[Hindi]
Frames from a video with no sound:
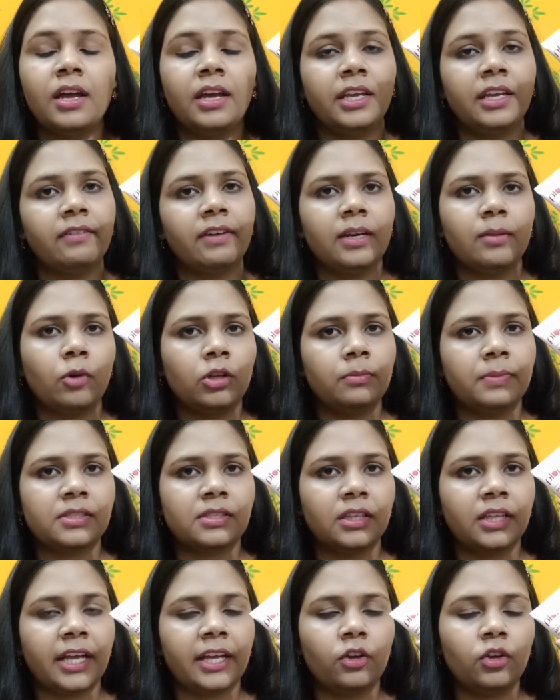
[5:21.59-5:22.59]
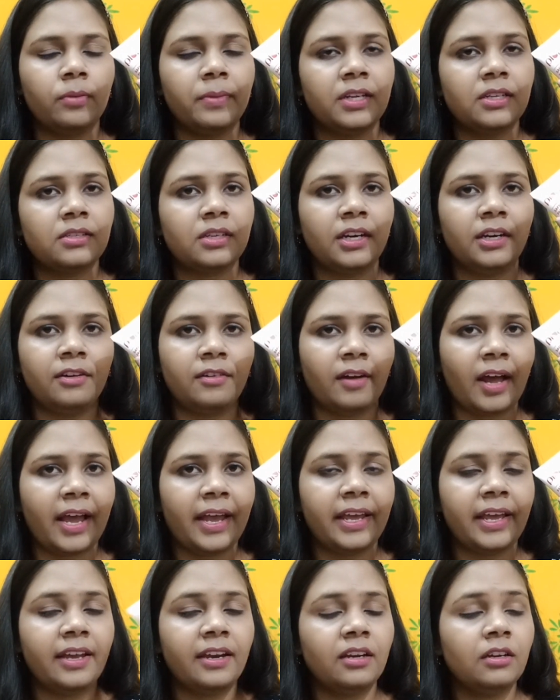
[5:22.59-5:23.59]
ये वाला बहुत पसंद आया क्योंकि मेरी स्किन ड्राई
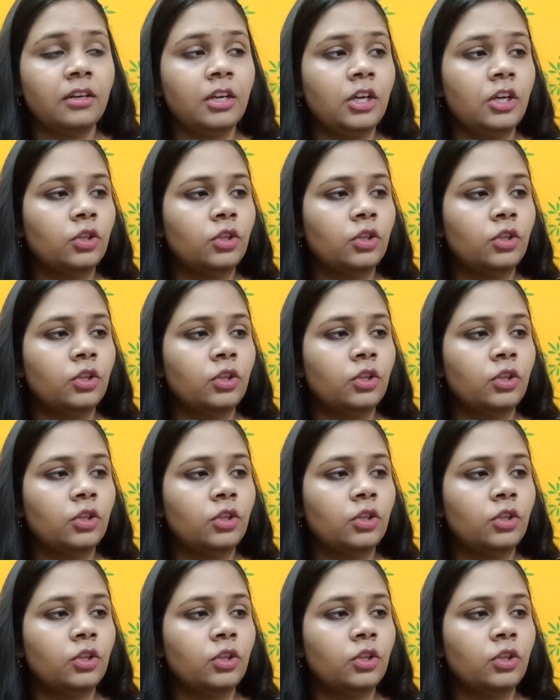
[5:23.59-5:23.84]
है ना